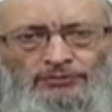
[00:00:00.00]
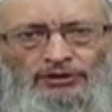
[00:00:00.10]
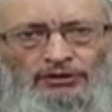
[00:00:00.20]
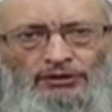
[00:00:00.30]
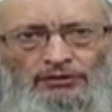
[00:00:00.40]

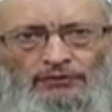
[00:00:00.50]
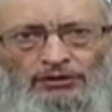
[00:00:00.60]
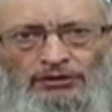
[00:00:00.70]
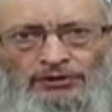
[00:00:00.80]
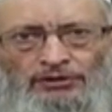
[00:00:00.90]

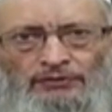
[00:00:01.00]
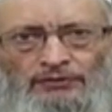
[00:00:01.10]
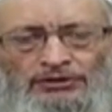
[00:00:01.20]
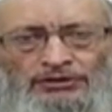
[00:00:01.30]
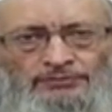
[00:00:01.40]

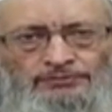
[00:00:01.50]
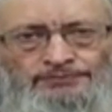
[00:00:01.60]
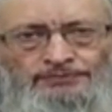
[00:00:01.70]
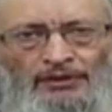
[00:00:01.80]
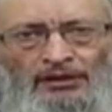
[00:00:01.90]
बसमीम
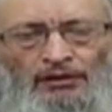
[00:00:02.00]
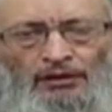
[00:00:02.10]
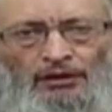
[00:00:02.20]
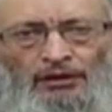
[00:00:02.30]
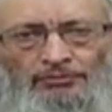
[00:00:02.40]

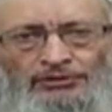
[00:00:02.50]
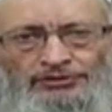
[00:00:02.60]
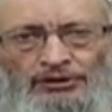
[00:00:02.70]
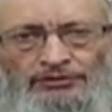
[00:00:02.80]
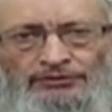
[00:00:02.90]
हम में
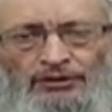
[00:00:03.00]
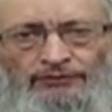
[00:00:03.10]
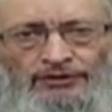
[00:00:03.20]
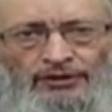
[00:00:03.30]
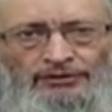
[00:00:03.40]
से अक्सर
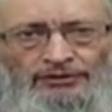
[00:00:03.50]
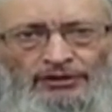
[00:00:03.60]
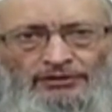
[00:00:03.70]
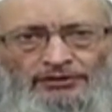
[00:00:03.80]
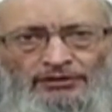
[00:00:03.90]
अफराद ये
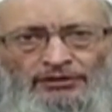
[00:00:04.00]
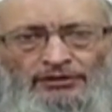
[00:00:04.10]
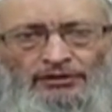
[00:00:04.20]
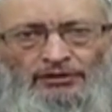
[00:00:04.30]
जानते हैं